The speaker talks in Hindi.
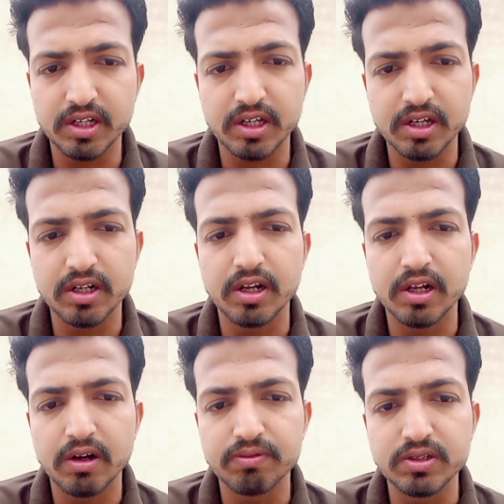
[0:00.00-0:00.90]
दे आमिर
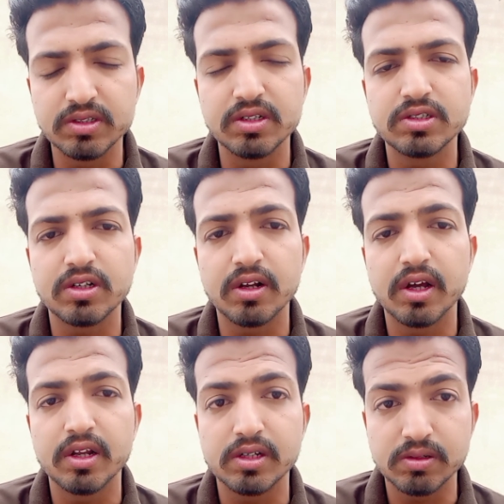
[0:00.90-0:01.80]
टेक केयर अल्लाह
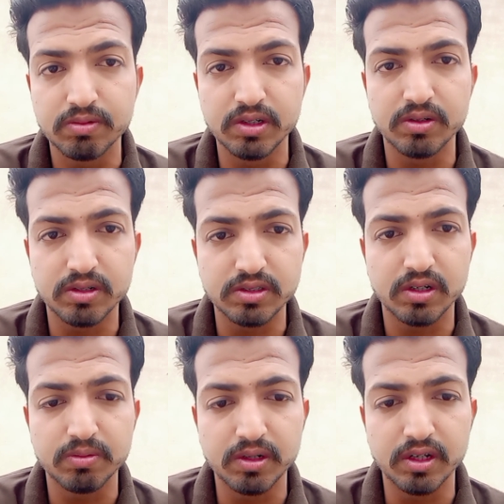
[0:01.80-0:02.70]
हाफिज़ इनशाला
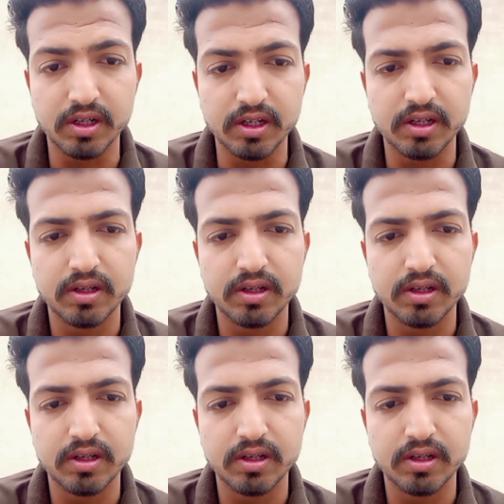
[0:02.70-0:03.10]
नेक्स्ट वीडियो के